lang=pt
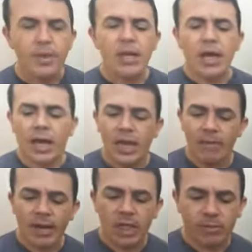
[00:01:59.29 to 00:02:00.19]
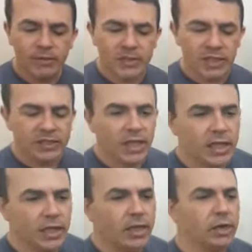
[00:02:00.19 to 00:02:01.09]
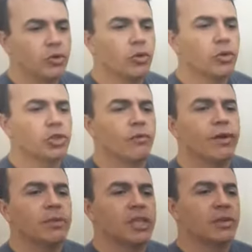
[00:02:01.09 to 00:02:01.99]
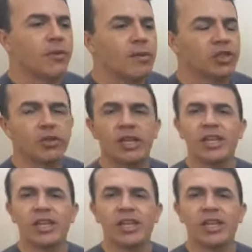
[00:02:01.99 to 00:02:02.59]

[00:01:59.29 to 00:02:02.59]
Aquele abraço para você que está aqui ligado conosco. Vamos às informações.